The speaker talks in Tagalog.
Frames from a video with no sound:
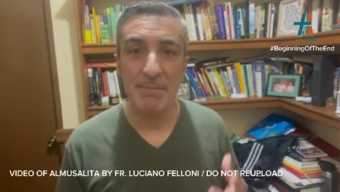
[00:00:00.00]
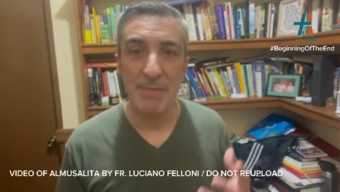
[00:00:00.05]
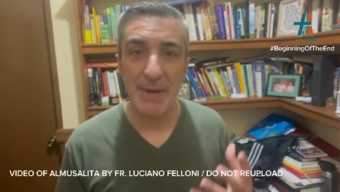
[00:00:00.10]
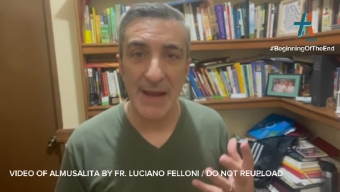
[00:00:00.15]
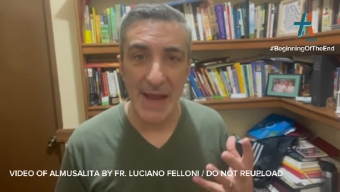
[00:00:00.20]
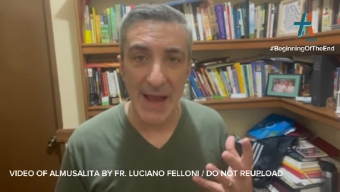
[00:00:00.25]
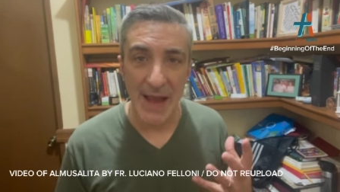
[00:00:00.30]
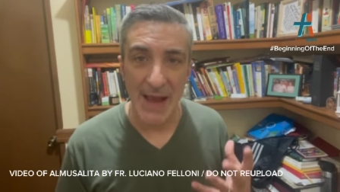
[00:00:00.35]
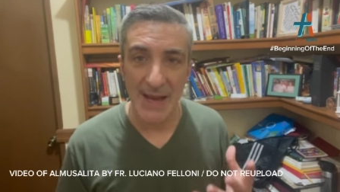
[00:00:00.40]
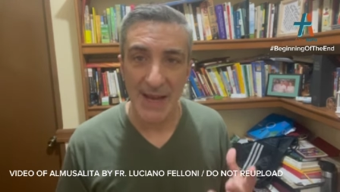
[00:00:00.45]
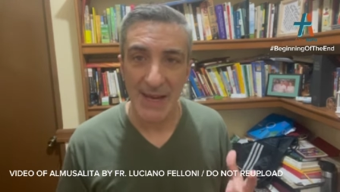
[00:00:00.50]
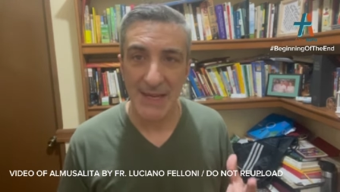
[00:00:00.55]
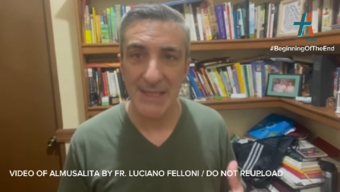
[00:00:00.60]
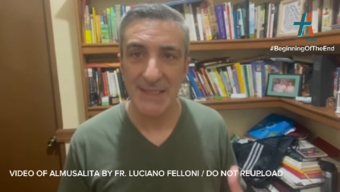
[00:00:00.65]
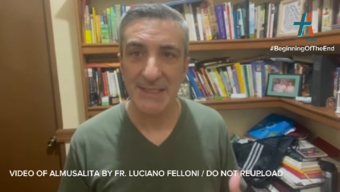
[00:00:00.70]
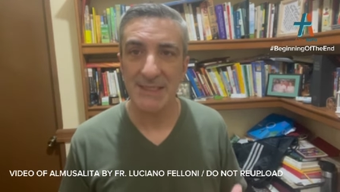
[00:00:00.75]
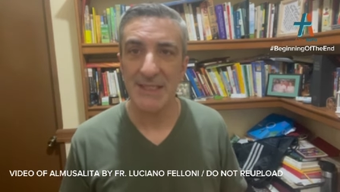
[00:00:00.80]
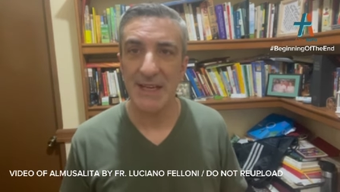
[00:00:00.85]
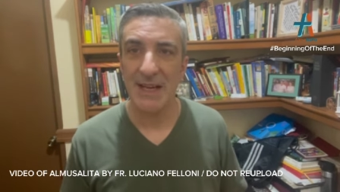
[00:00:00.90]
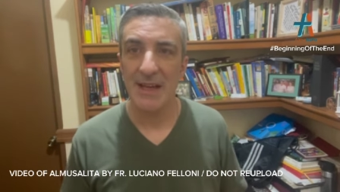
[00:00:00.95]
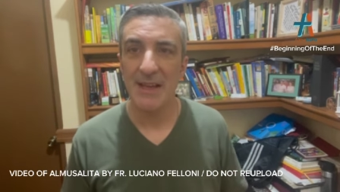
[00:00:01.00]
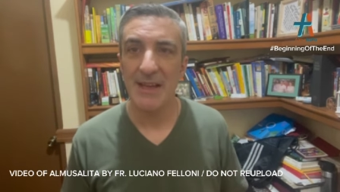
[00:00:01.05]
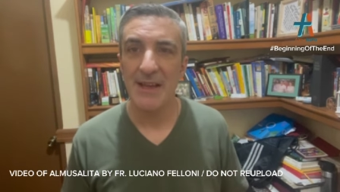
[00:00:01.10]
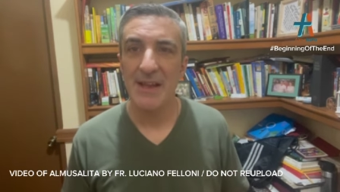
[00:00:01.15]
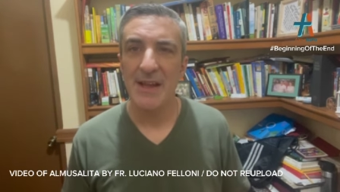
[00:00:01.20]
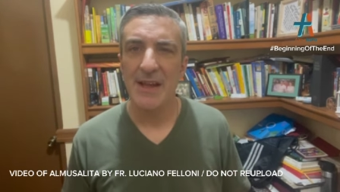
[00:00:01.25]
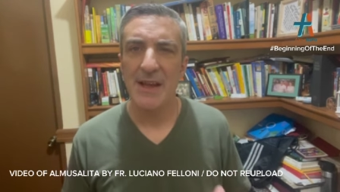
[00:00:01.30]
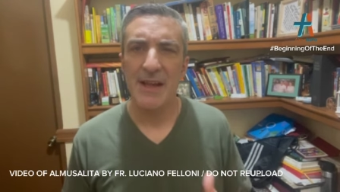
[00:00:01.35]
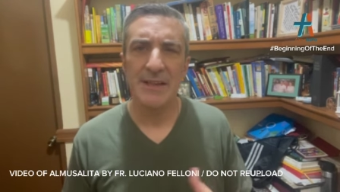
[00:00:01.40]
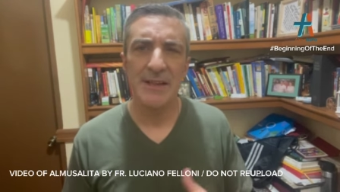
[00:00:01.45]
pakakaisa
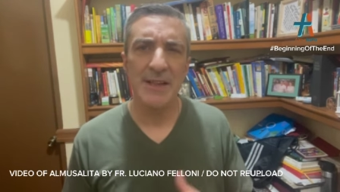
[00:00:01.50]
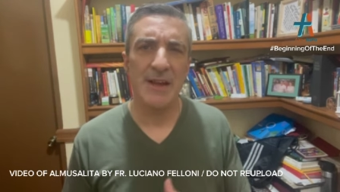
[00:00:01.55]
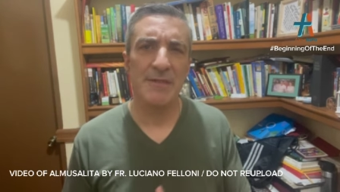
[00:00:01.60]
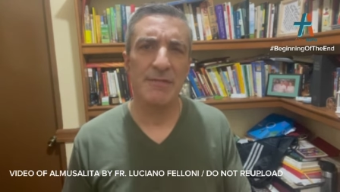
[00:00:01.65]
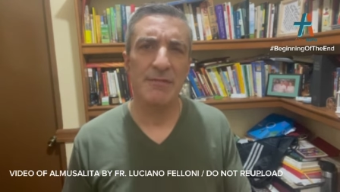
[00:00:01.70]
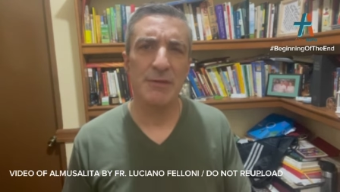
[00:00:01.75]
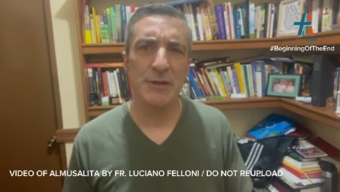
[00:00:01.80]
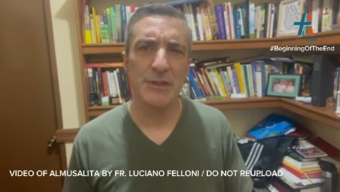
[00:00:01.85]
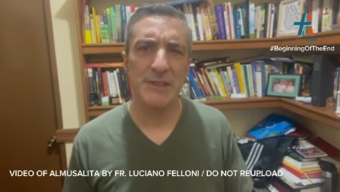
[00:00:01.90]
And therefore,